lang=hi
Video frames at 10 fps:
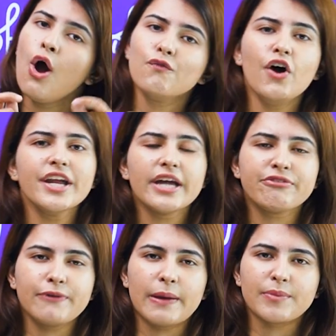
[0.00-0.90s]
वो
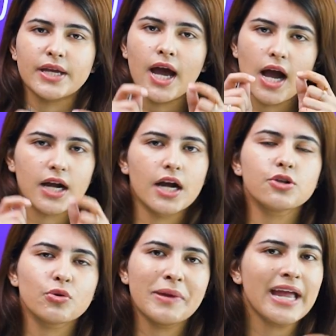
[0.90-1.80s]
इनफ है अभी अगर
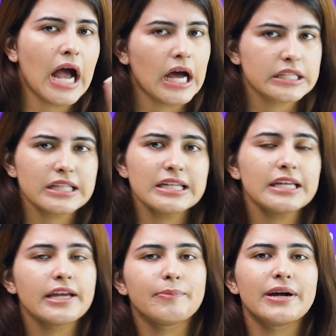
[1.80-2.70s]
तुम्हें आदत ही
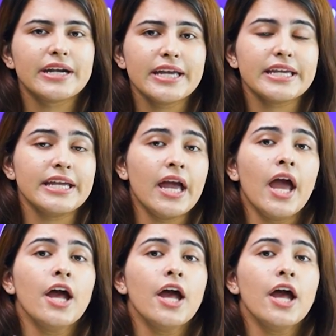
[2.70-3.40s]
नहीं है पढ़ने की